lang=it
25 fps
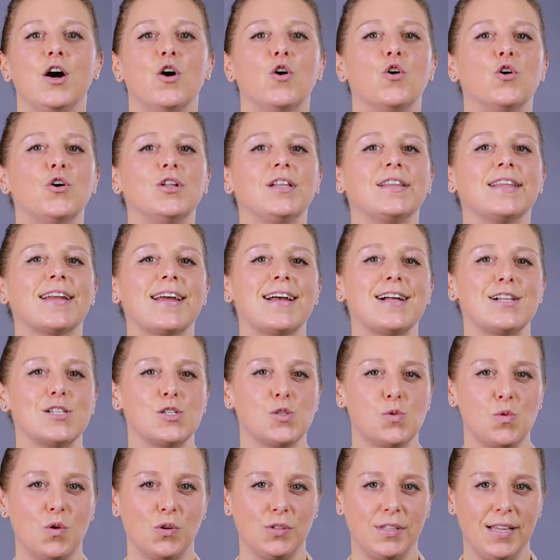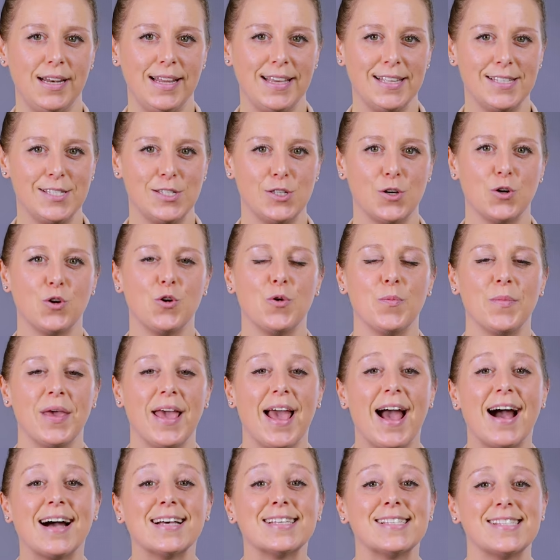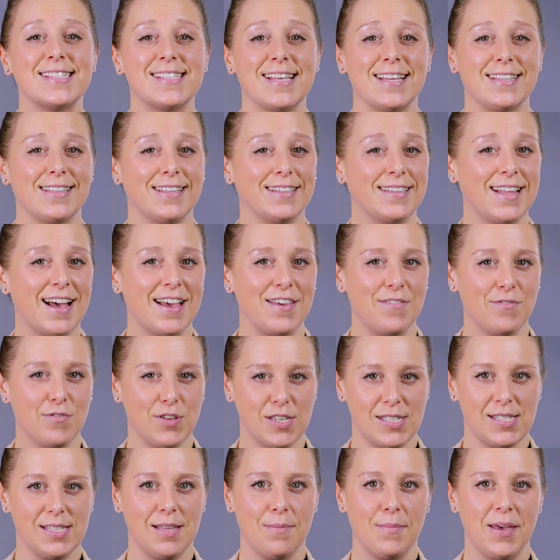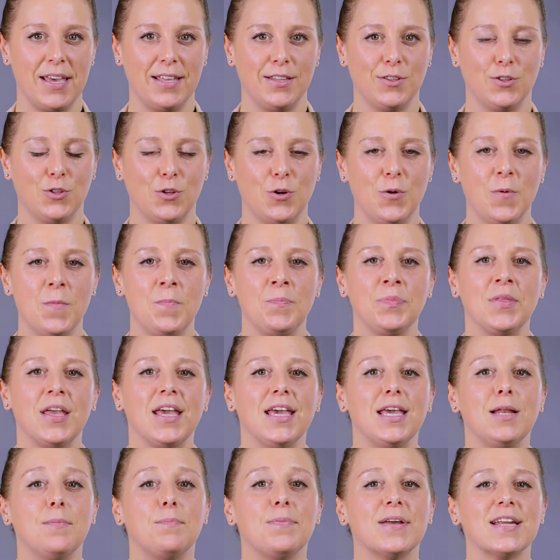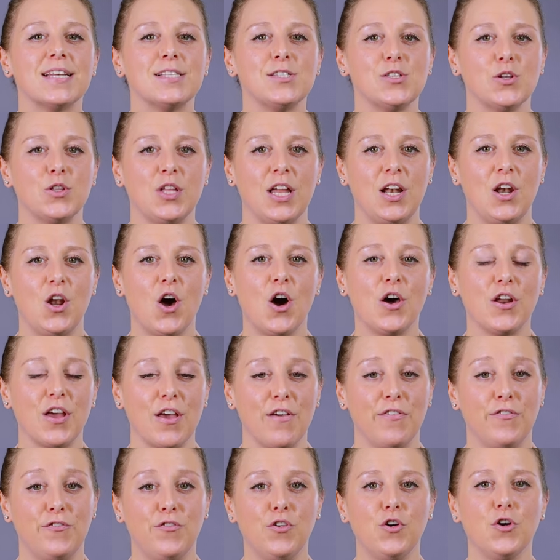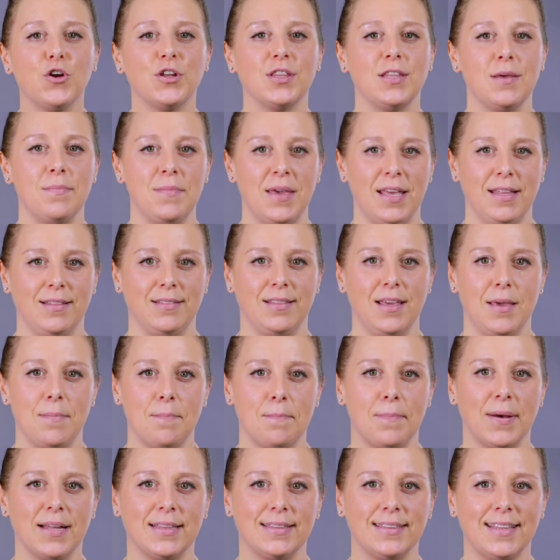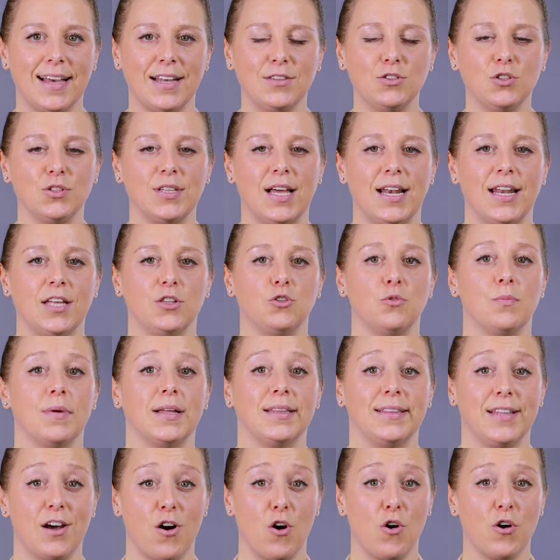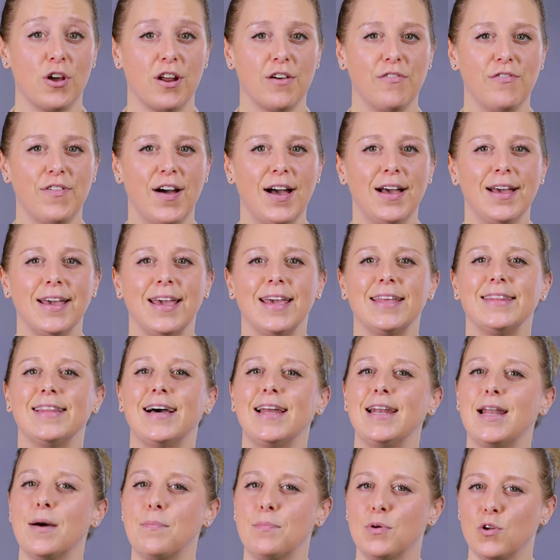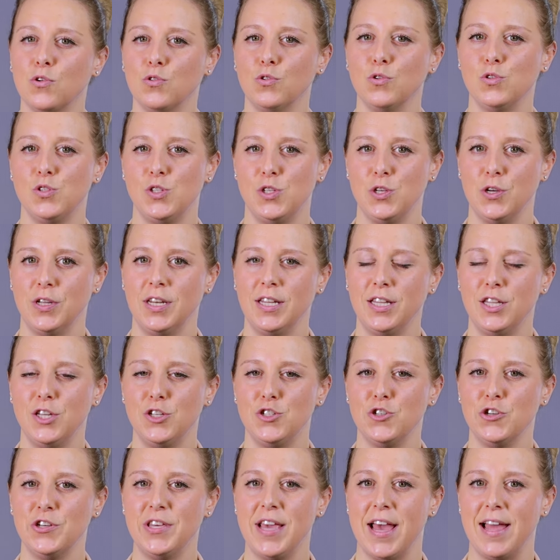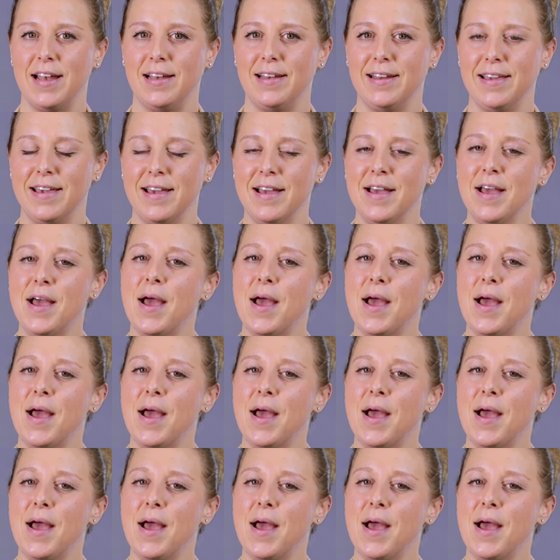Oltre al suo utilizzo come asset da investimento, il prezzo dell'oro è fortemente impattato dalla domanda orafa e dalla produzione di gioielli,